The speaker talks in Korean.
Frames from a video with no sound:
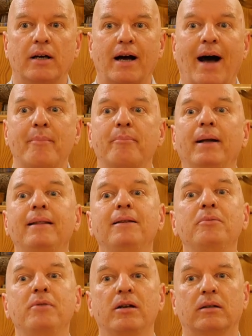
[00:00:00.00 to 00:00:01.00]
안
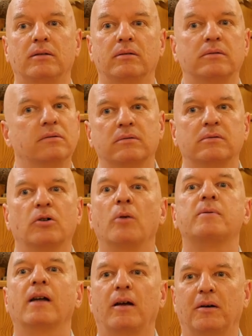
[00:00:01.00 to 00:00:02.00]
만들면
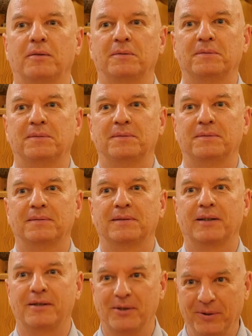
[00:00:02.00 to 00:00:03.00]
없어요.
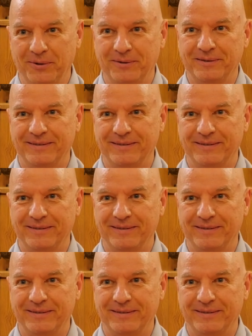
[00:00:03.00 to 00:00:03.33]
그렇죠?